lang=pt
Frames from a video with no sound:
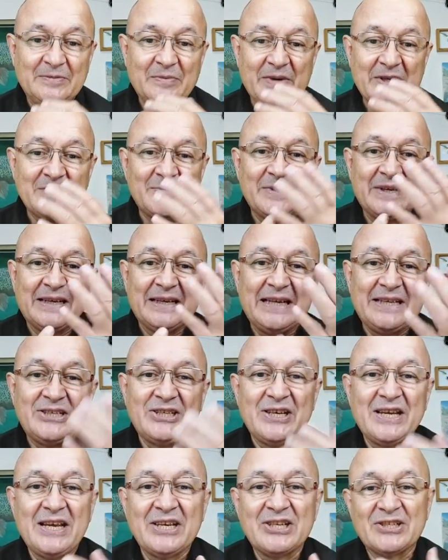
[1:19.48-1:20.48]
o mesmo
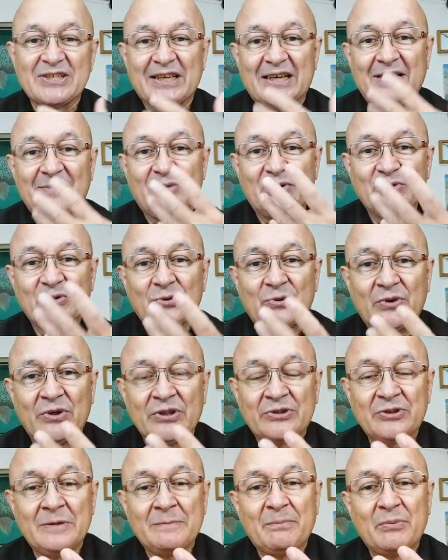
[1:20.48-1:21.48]
ingrediente está na mão do
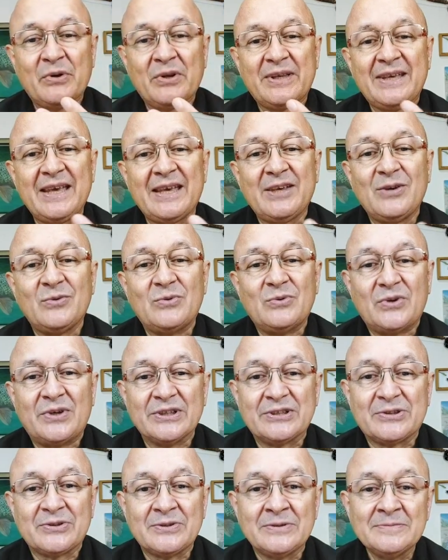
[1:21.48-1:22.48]
outro, e por que, que o
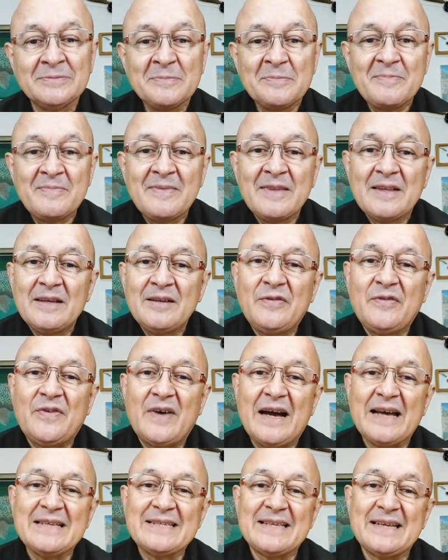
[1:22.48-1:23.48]
outro
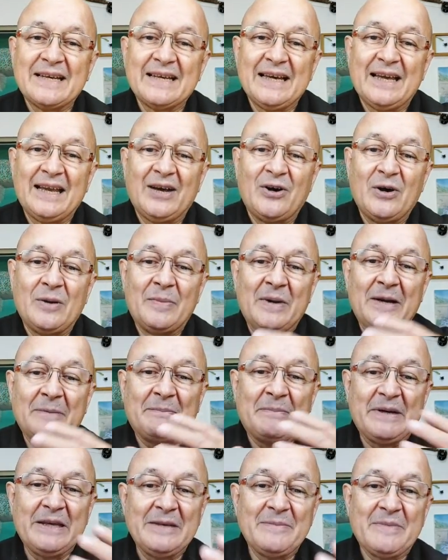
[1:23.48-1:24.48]
faz aquela
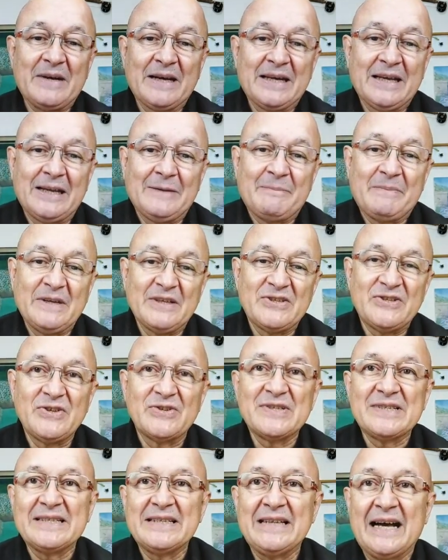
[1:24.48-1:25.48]
obra-prima, aquela
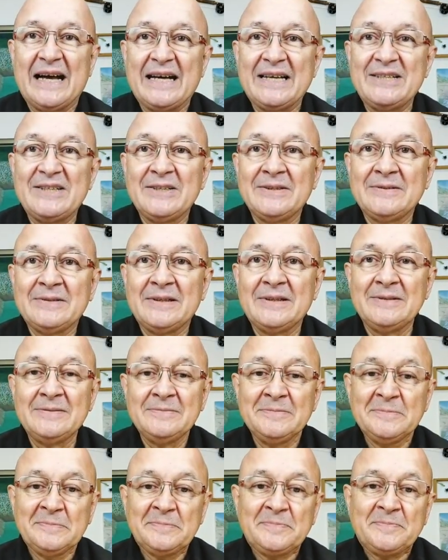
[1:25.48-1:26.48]
preciosidade? Né?
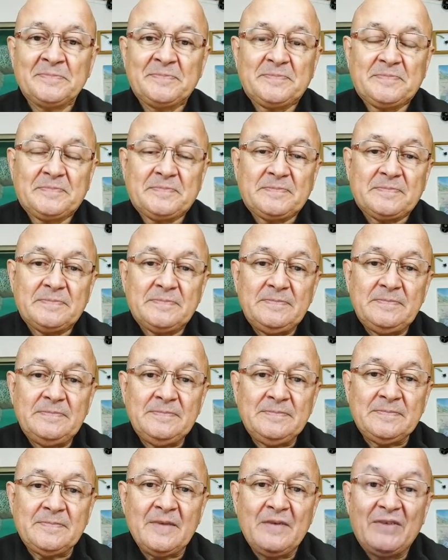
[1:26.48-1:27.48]

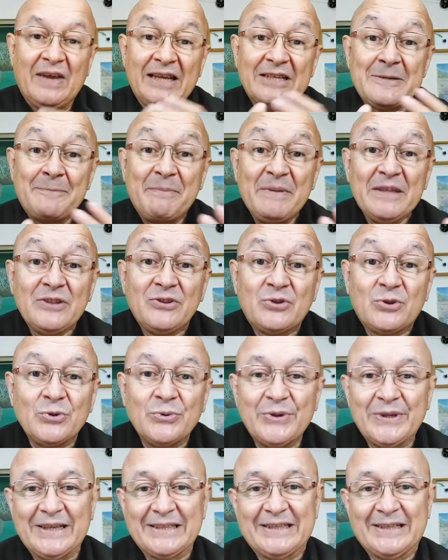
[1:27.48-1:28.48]
Fala de
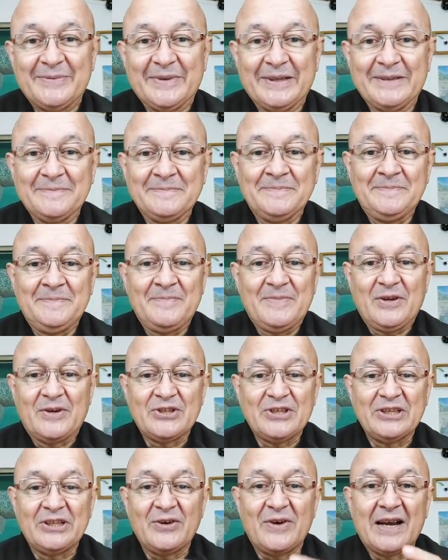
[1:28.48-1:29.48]
pintura também. Então a
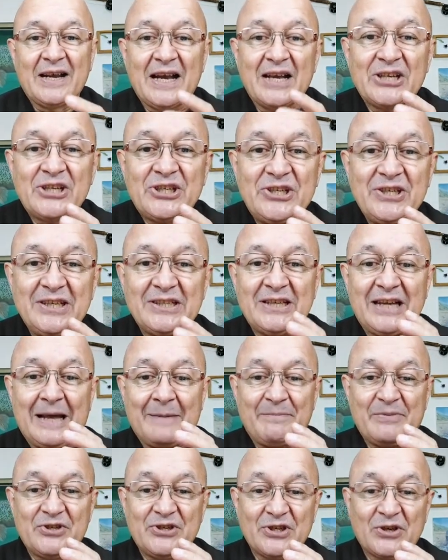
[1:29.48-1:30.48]
gente tem uma caixinha de
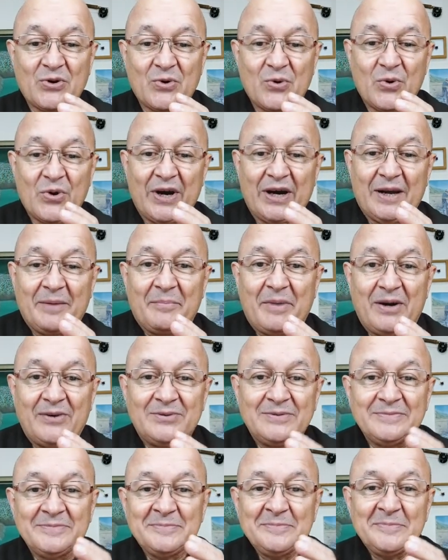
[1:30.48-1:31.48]
lápis de cor na
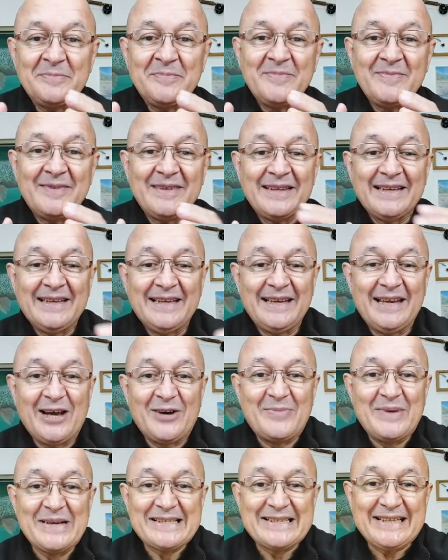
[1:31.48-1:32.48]
mão e lá
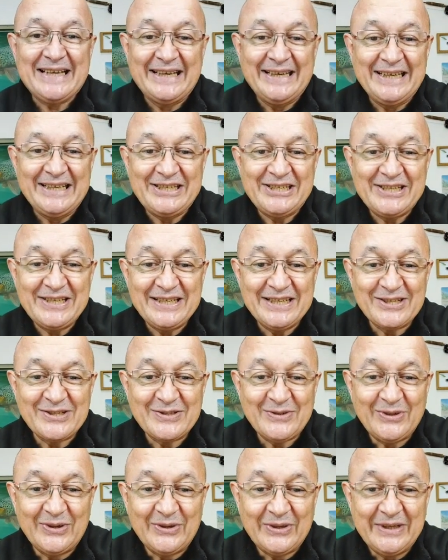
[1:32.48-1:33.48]
umas canetinhas
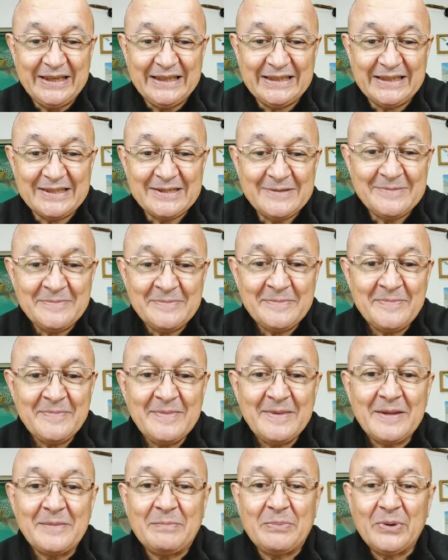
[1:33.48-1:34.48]
coloridas.
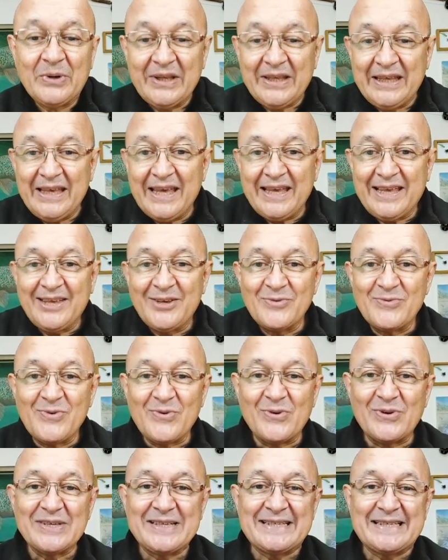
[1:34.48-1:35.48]
Por que, que um
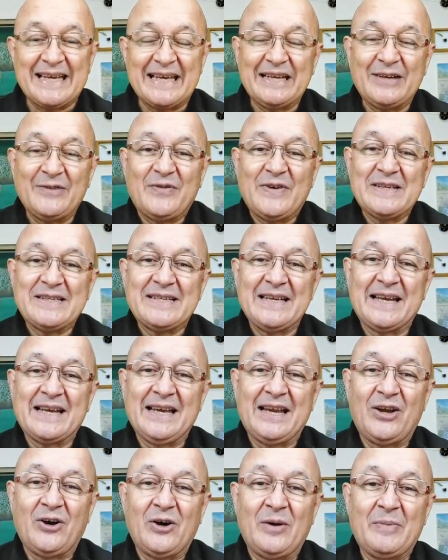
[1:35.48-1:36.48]
consegue fazer
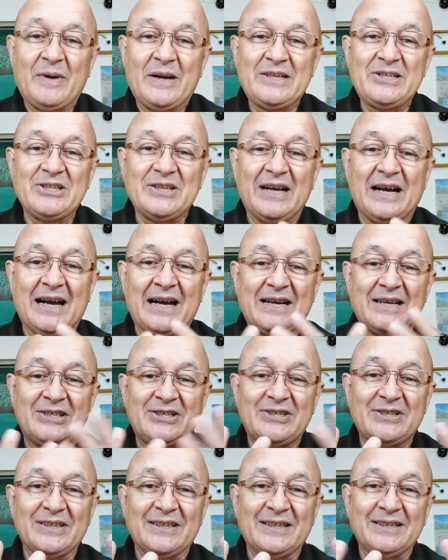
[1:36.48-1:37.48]
aquela obra de
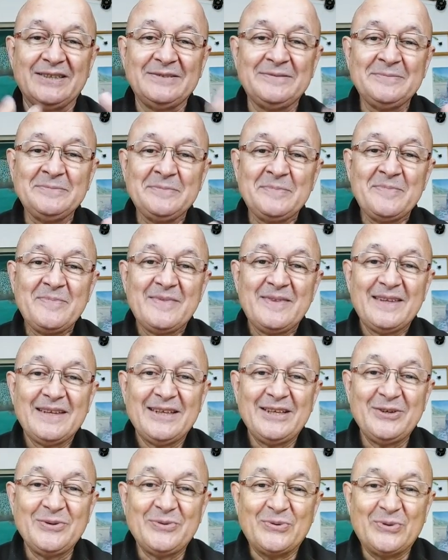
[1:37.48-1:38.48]
arte, né?
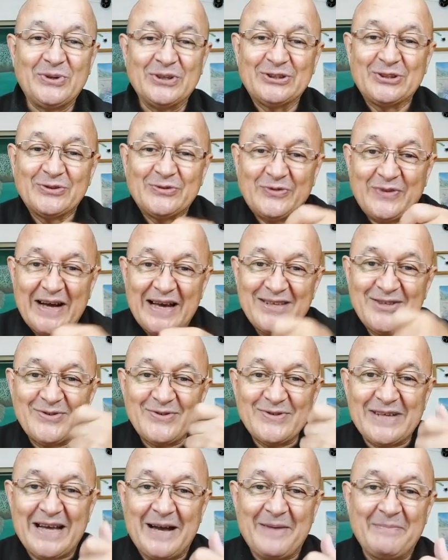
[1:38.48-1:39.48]
E o outro faz
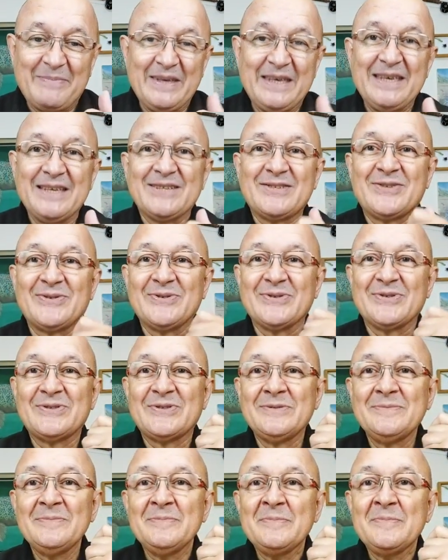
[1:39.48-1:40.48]
os
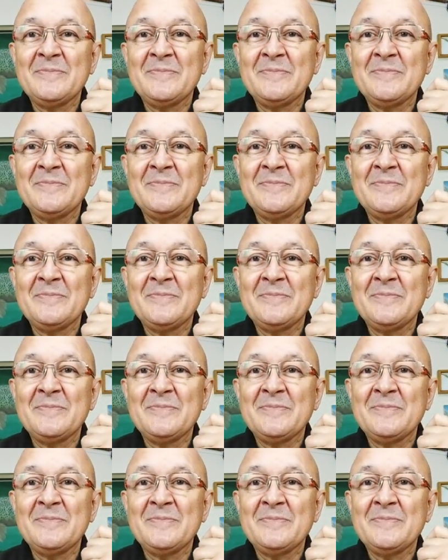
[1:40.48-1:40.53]
rabiscos.